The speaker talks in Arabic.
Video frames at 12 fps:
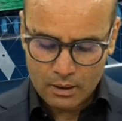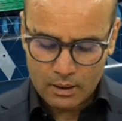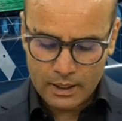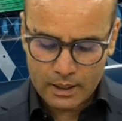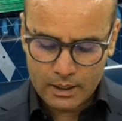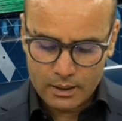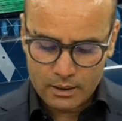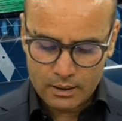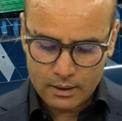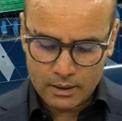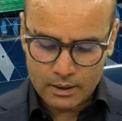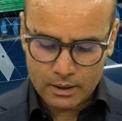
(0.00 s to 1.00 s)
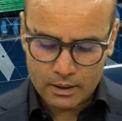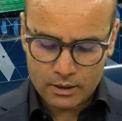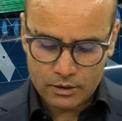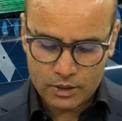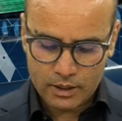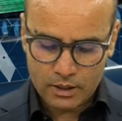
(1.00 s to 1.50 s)
لكن إلى
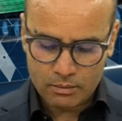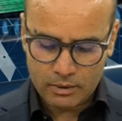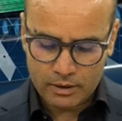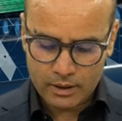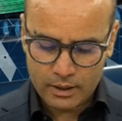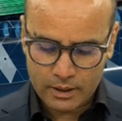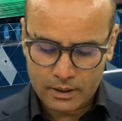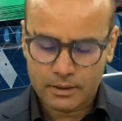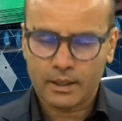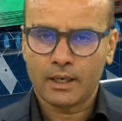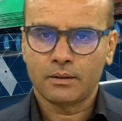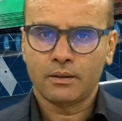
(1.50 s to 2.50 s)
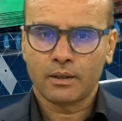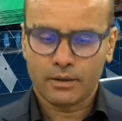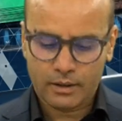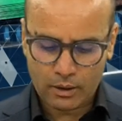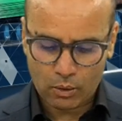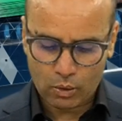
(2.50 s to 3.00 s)
جانب ذلك نتحدث
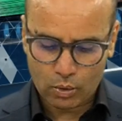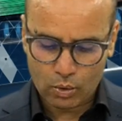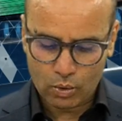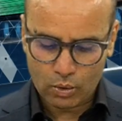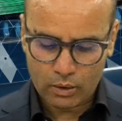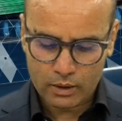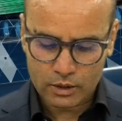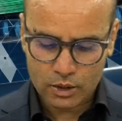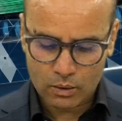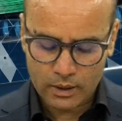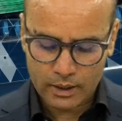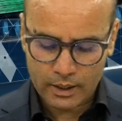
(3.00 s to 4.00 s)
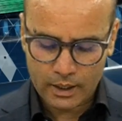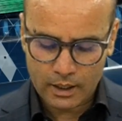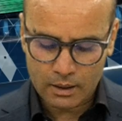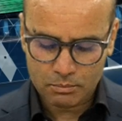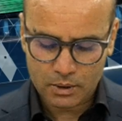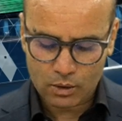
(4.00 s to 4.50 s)
عن ظهور جوائح
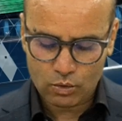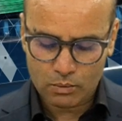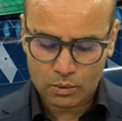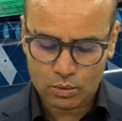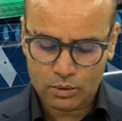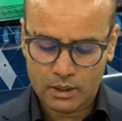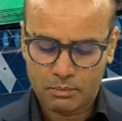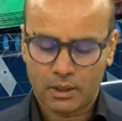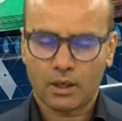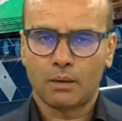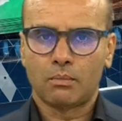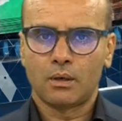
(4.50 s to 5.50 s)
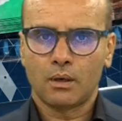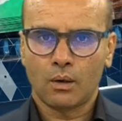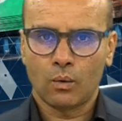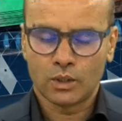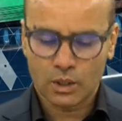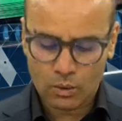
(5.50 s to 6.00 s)
لم تكن موجودة من قبل
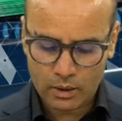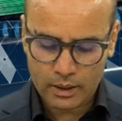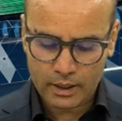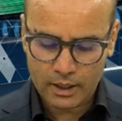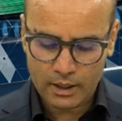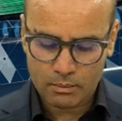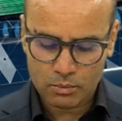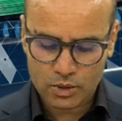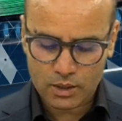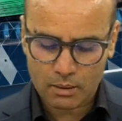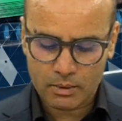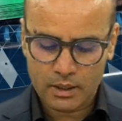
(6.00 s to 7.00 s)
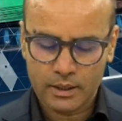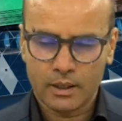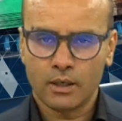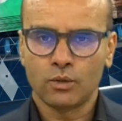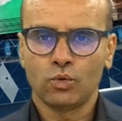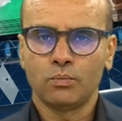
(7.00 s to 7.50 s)
وجوائح مستقبلية
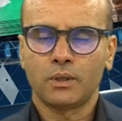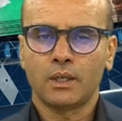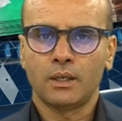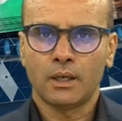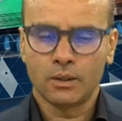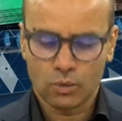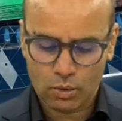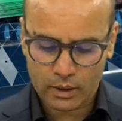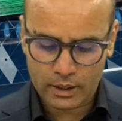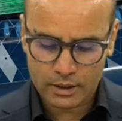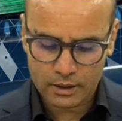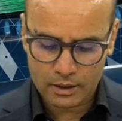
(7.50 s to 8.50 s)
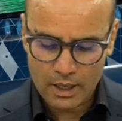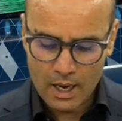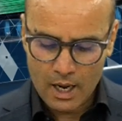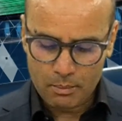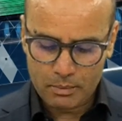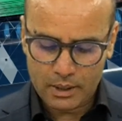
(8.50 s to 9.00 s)
يمكن أن تعاني
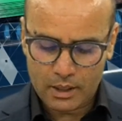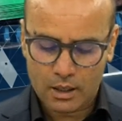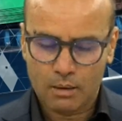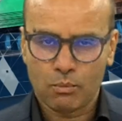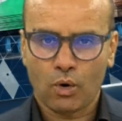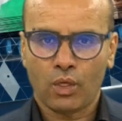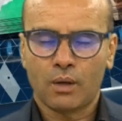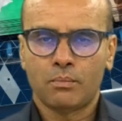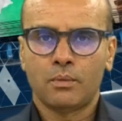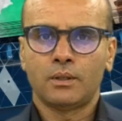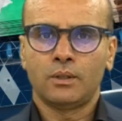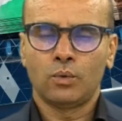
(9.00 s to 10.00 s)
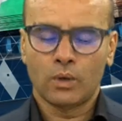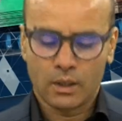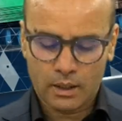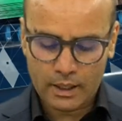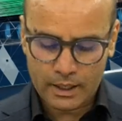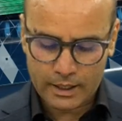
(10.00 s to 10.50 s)
منها معظم دول
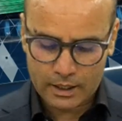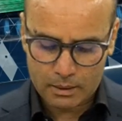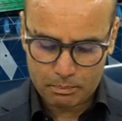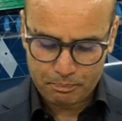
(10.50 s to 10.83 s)
العالم